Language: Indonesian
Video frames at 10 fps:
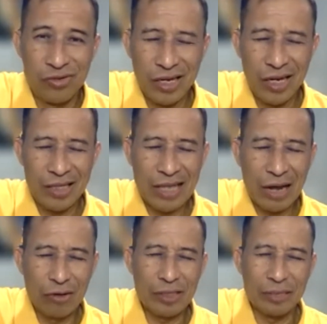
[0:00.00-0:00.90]
ya
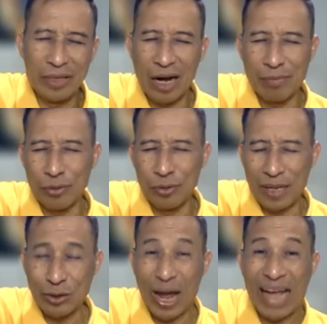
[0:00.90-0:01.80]
tahun 90
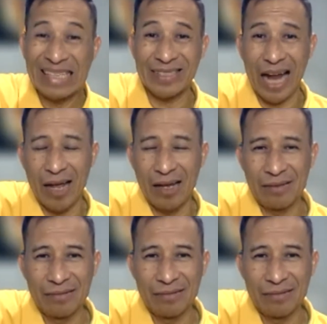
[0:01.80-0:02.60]
masuk Astra